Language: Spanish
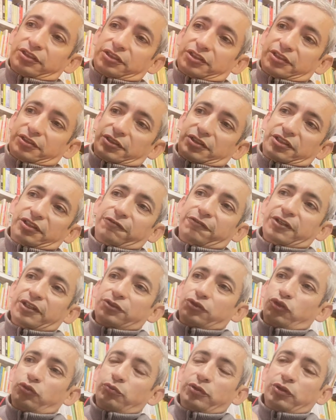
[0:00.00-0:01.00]
ese, este
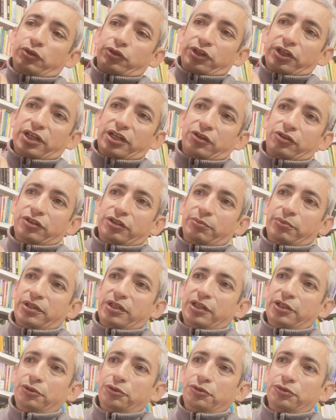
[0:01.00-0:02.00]
frasco me lo regalaron de
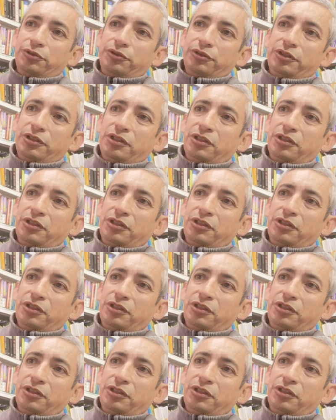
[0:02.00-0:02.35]
Veracruz,